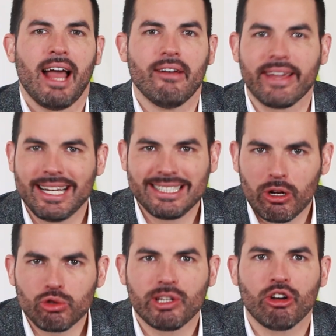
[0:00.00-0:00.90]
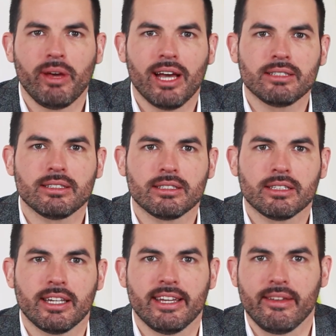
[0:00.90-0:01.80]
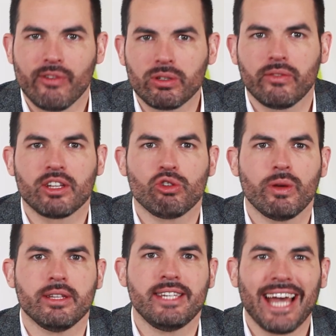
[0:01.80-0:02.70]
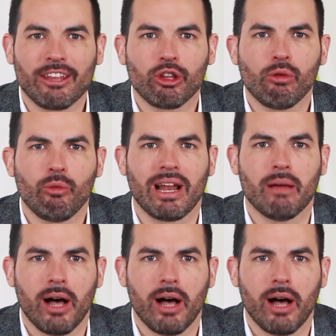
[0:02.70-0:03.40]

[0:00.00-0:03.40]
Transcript: Avec l'essor du e-commerce, et des ventes effectuées directement par la